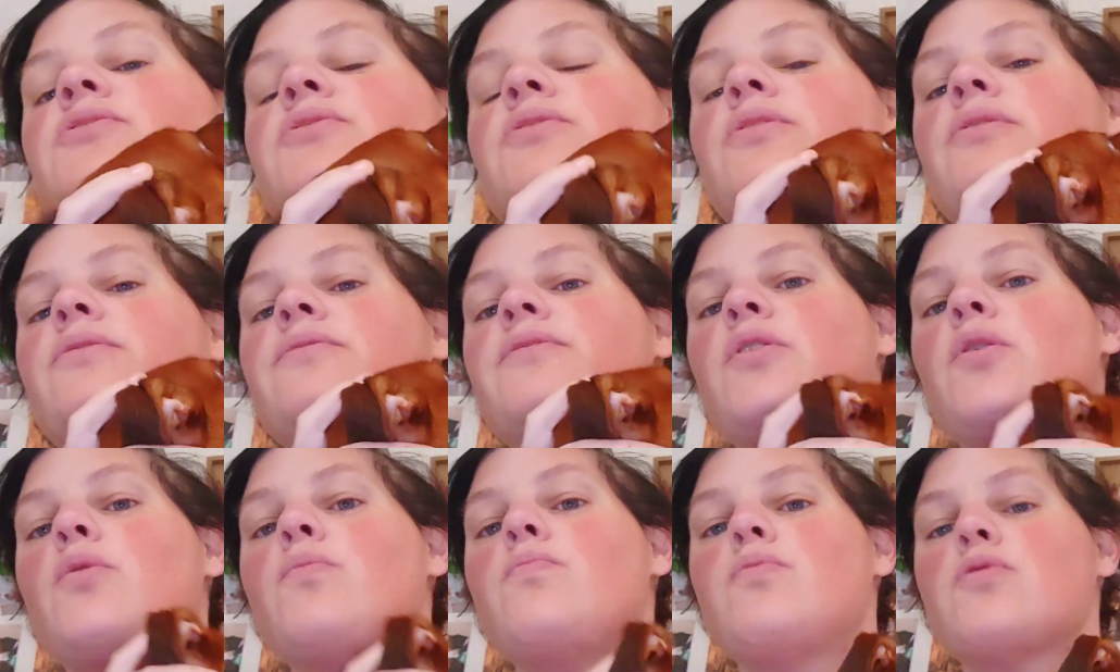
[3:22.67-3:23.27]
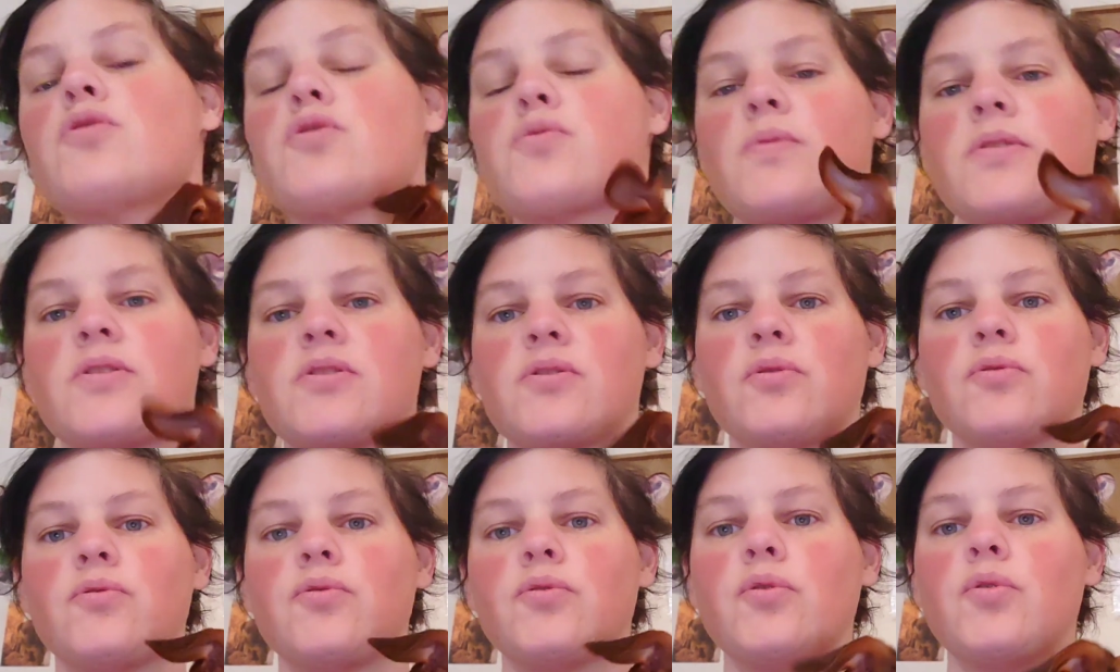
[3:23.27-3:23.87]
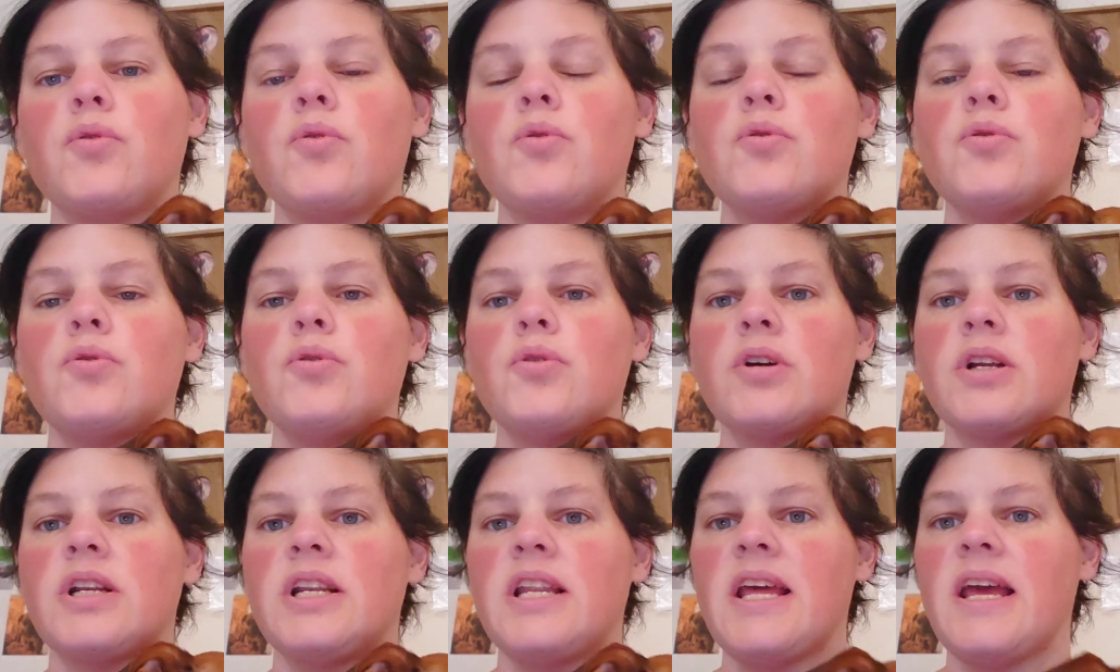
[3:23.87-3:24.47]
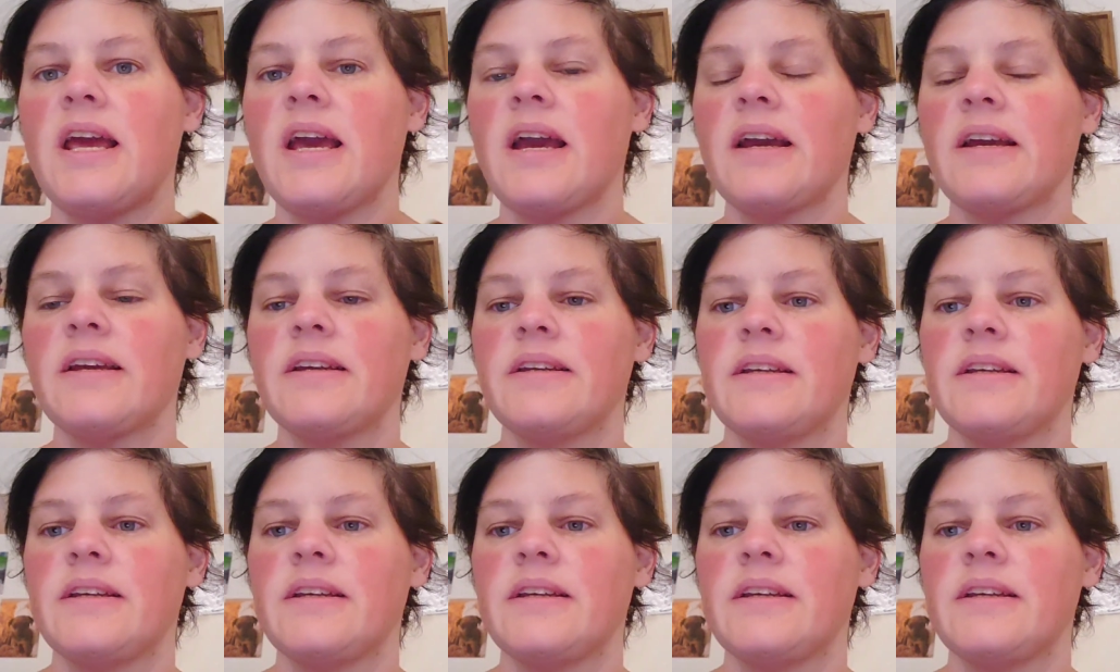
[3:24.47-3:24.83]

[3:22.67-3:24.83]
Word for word: J'en ai environ pour 60 euros au Leclerc.